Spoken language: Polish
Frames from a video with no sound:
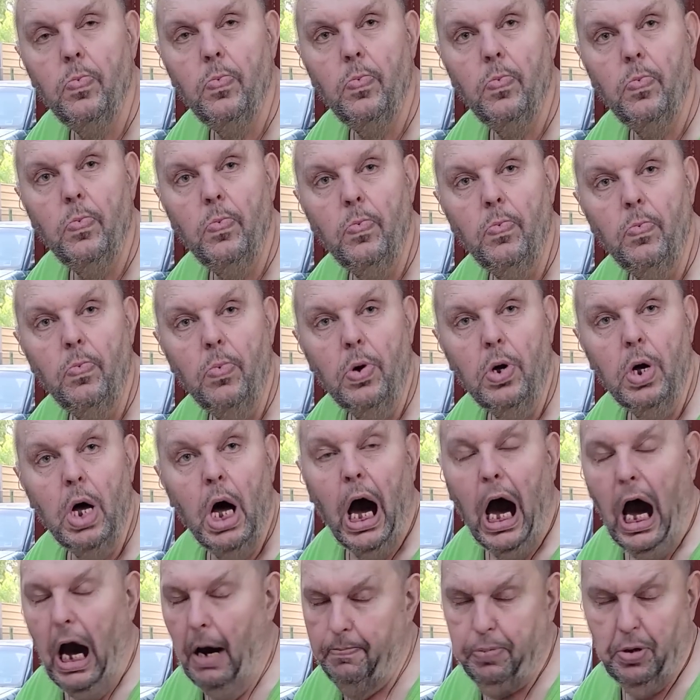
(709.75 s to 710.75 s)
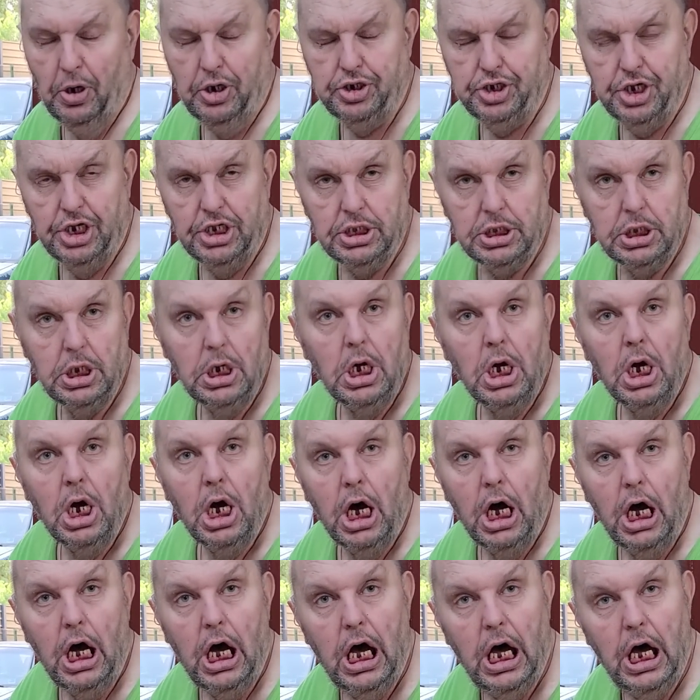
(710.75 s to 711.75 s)
No to... A policjant,
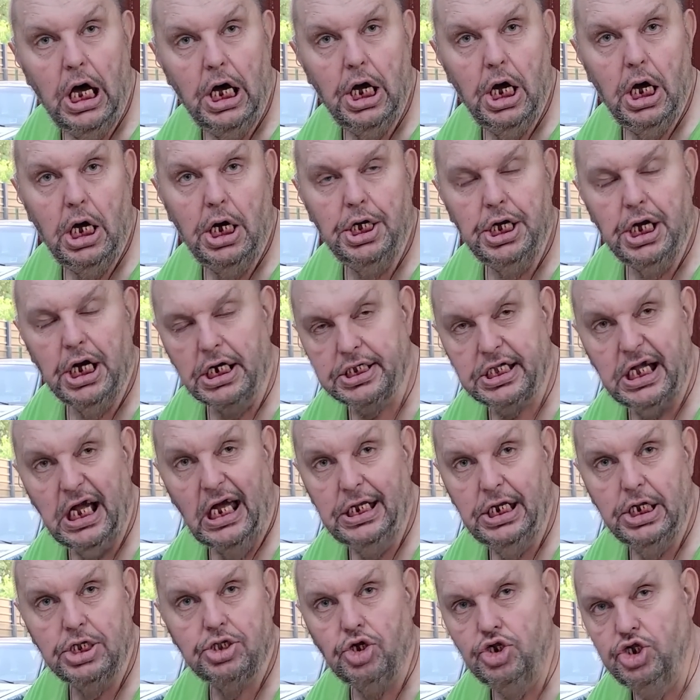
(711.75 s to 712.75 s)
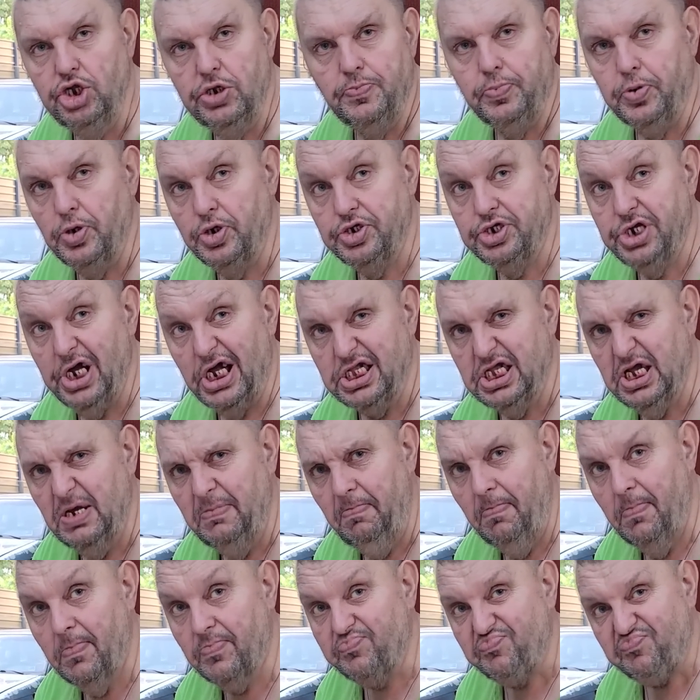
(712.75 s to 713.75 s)
e, jak tajny, to nie policjantem?
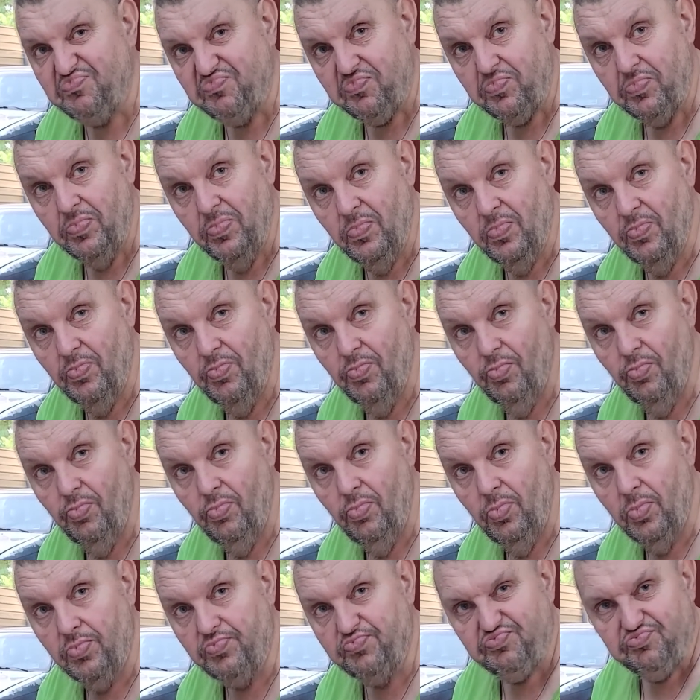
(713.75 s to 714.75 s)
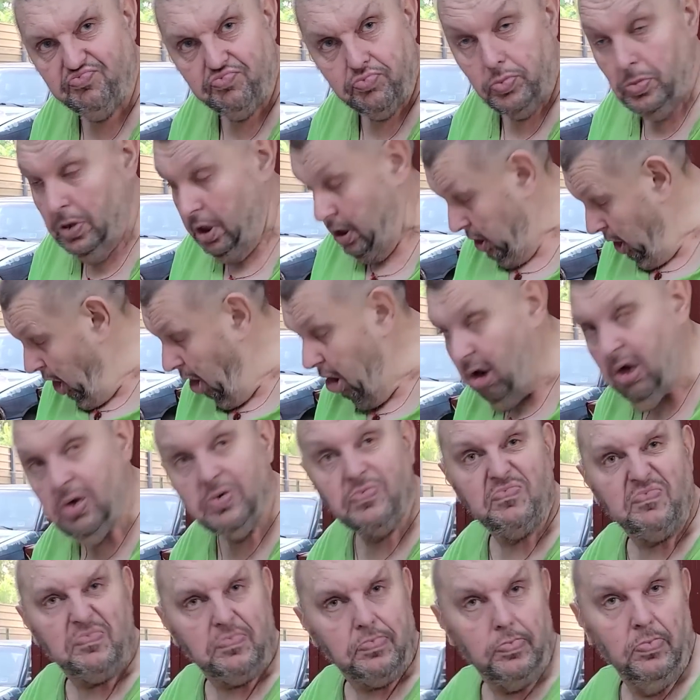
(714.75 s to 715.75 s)
No policjantem też, no. No? A
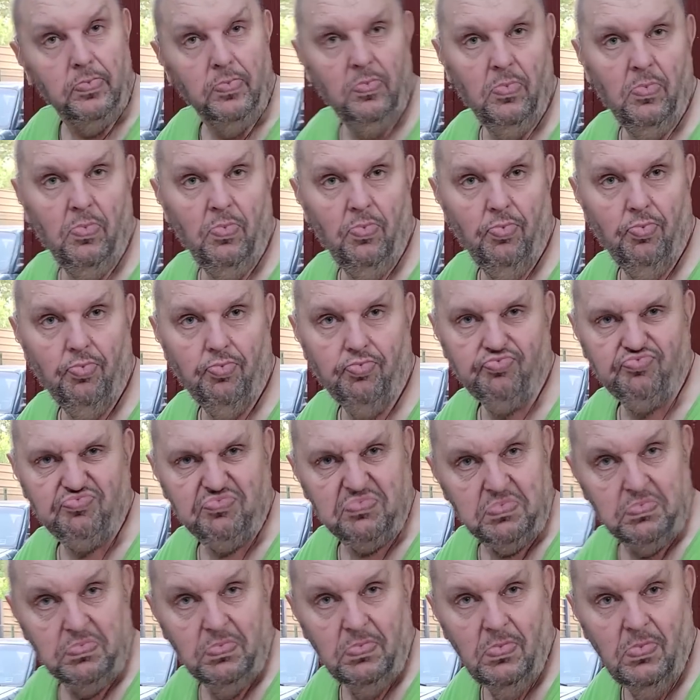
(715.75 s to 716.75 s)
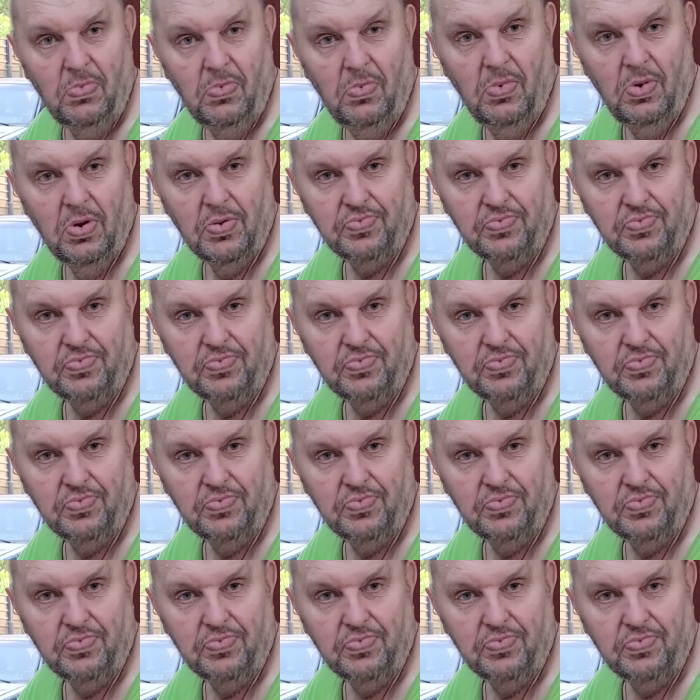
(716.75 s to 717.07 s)
skąd wiesz, że ja nie jestem policjantem?